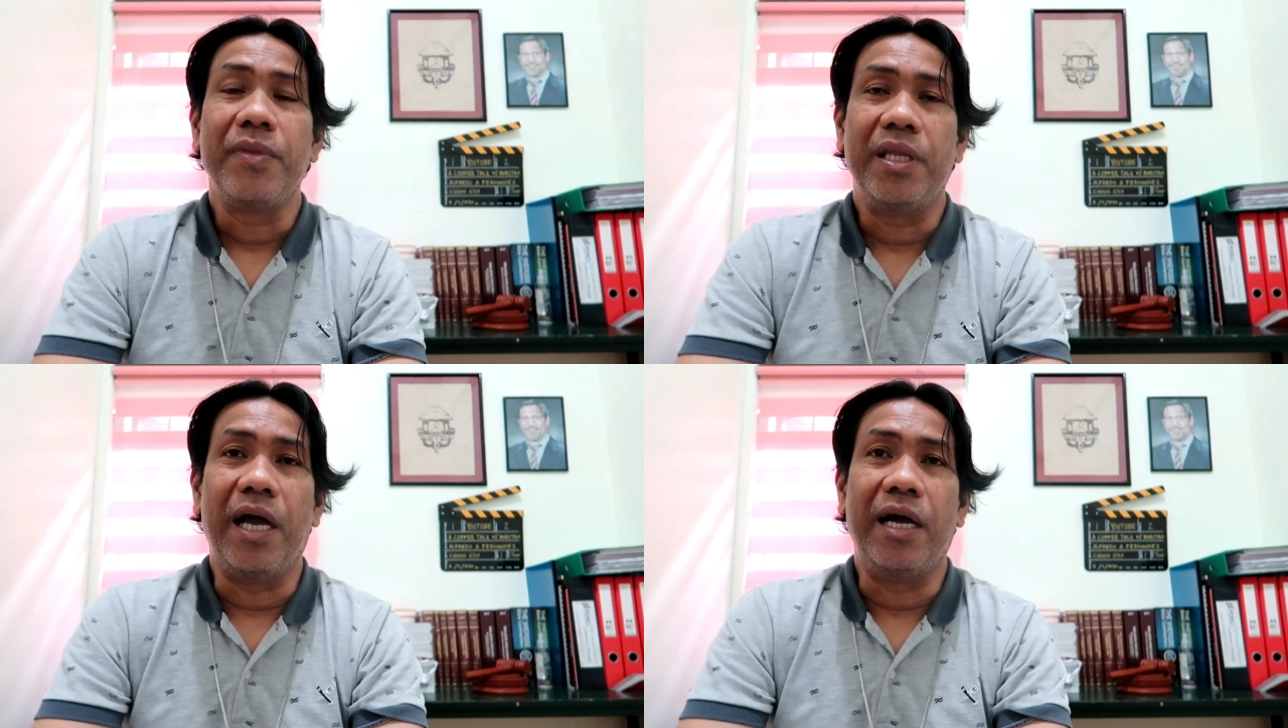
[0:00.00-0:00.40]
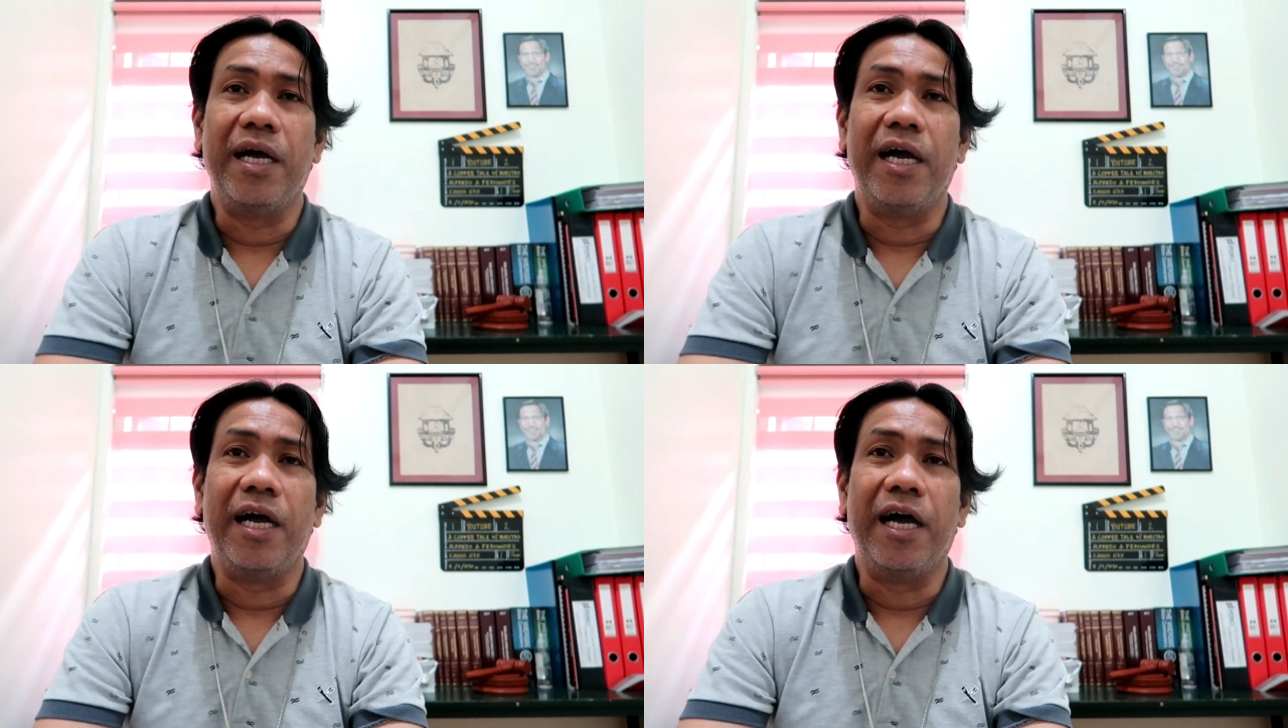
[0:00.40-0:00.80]
ng
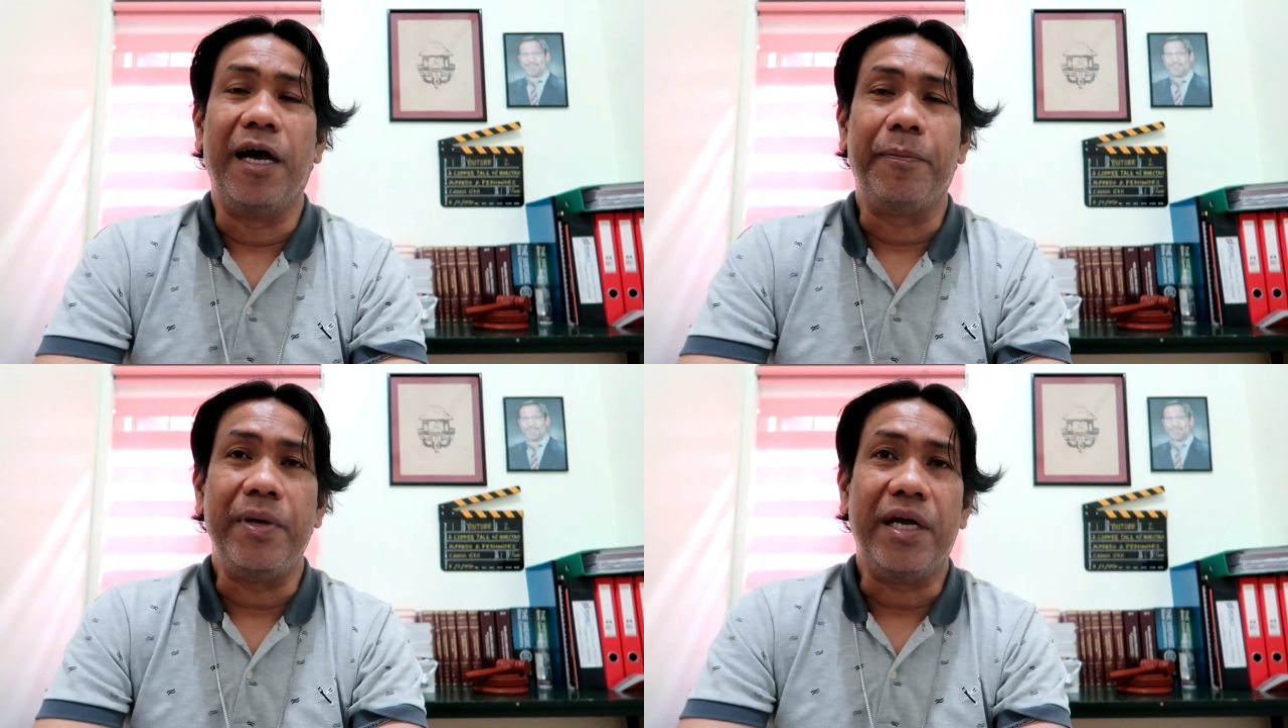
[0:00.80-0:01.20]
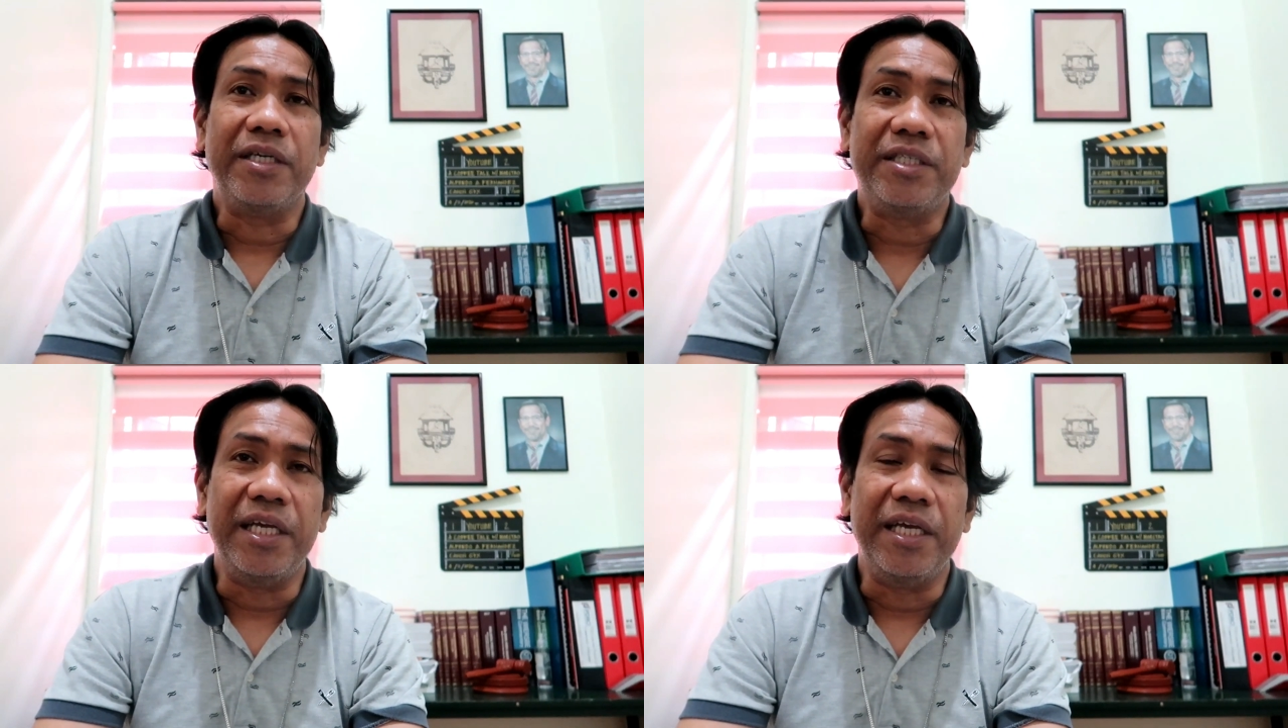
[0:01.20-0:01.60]
uh, ah,
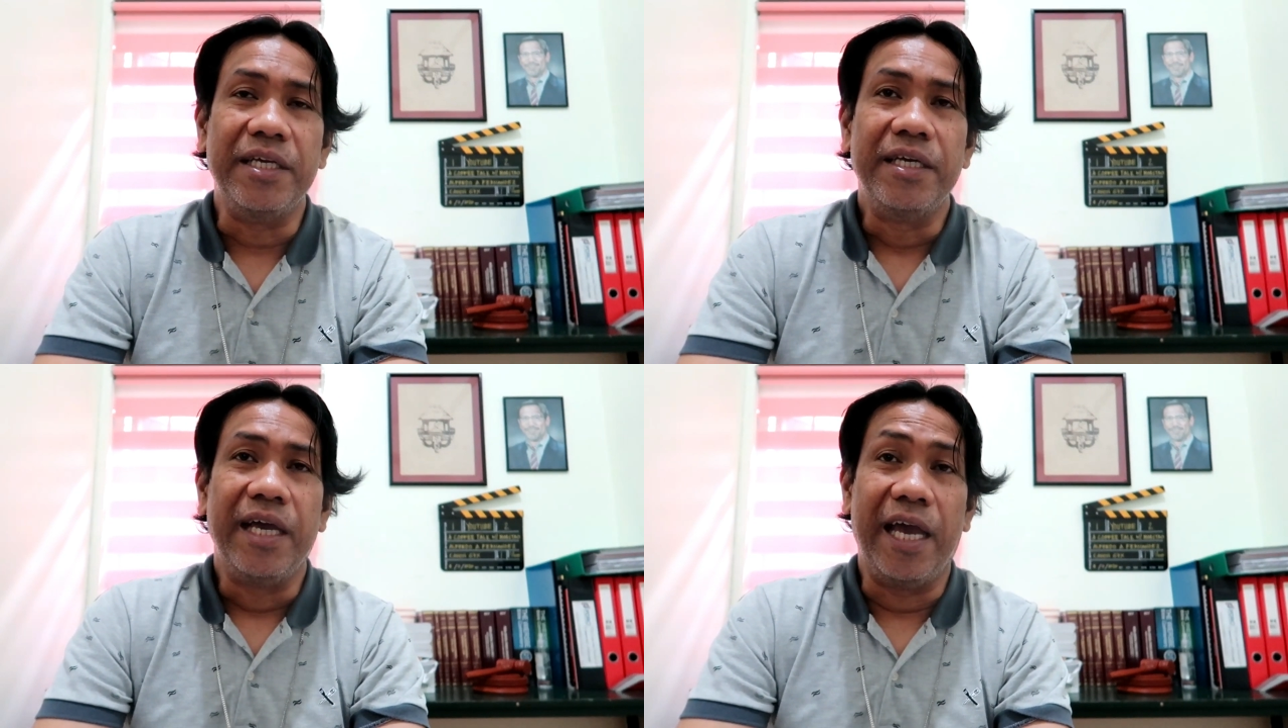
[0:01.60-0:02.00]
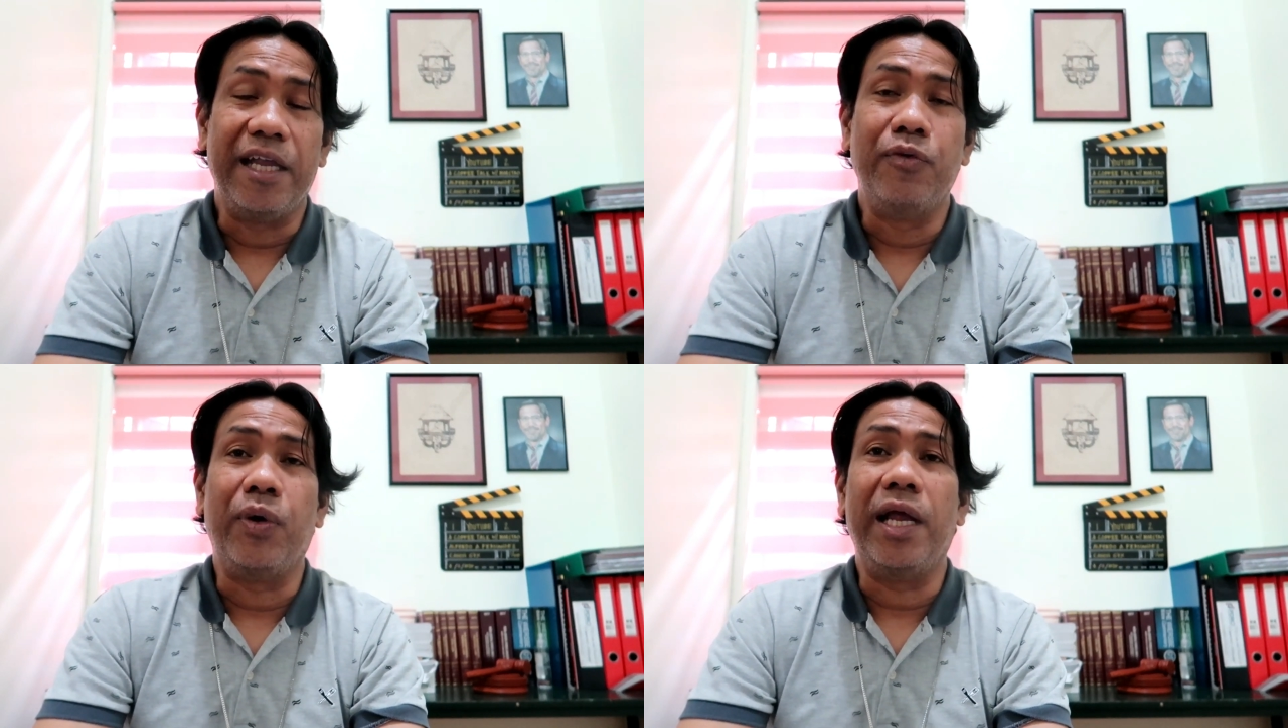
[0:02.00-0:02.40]
PRC
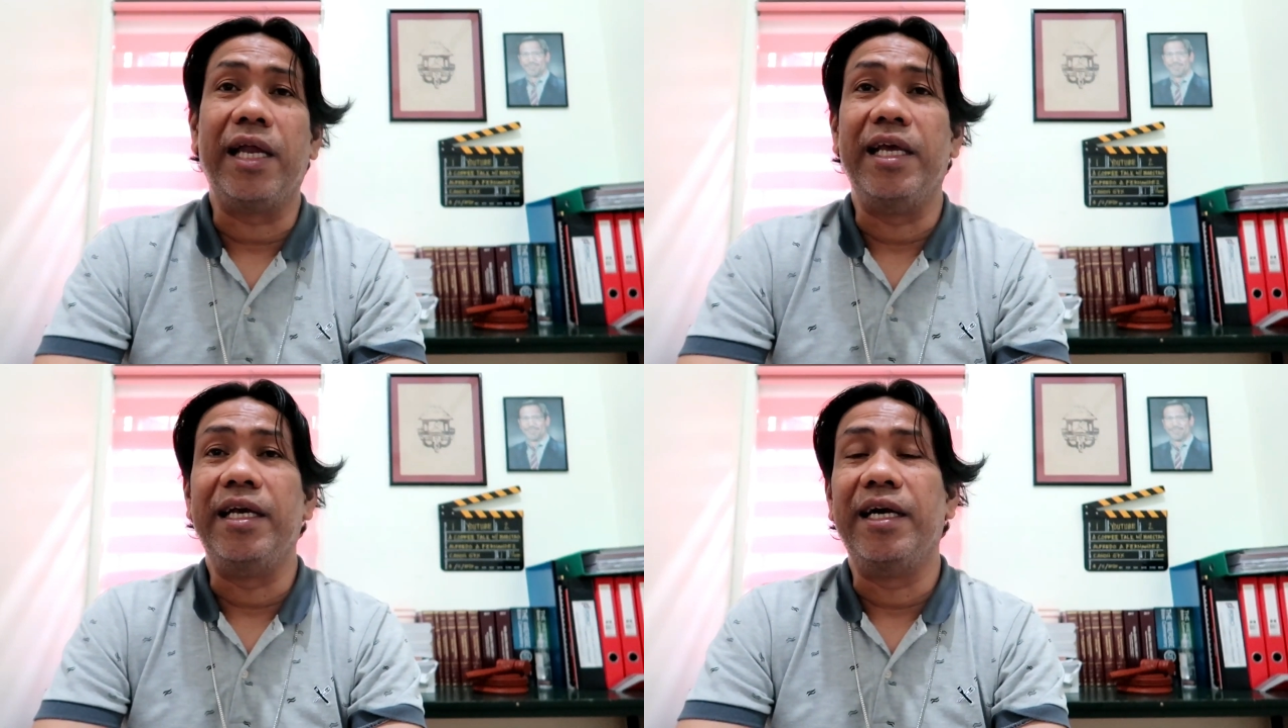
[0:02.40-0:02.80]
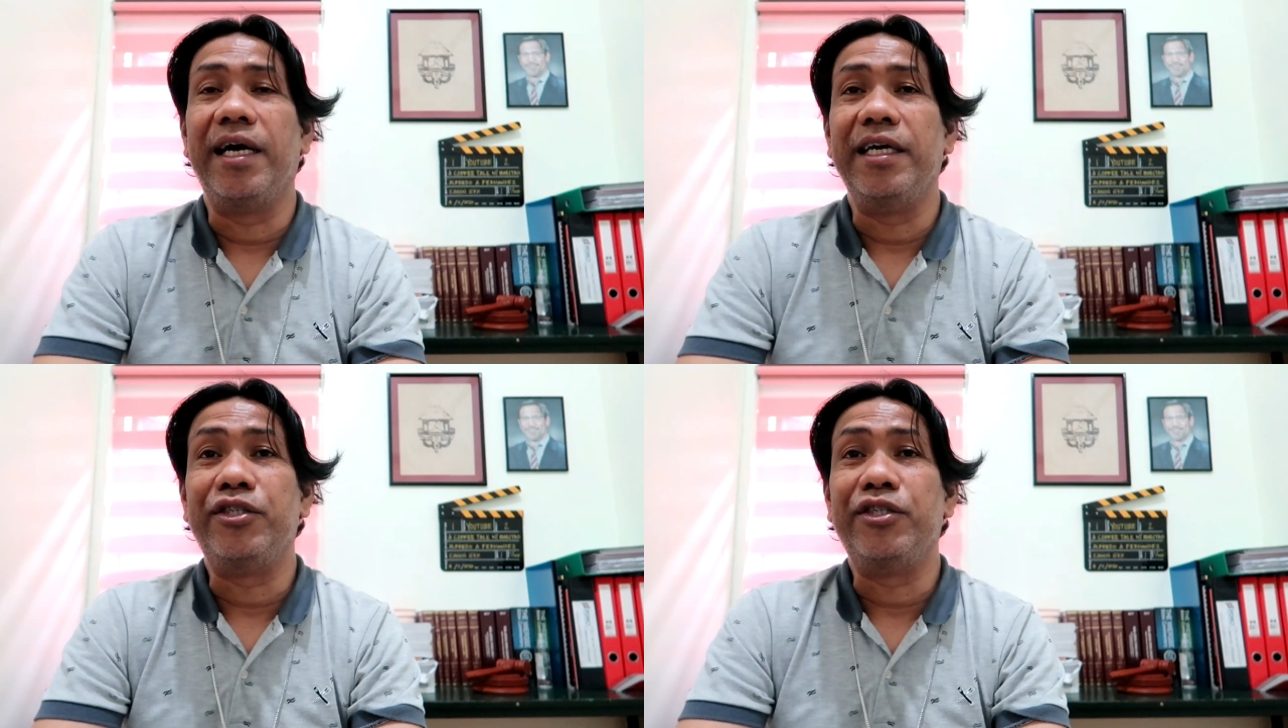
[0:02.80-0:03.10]
and wala ring uh,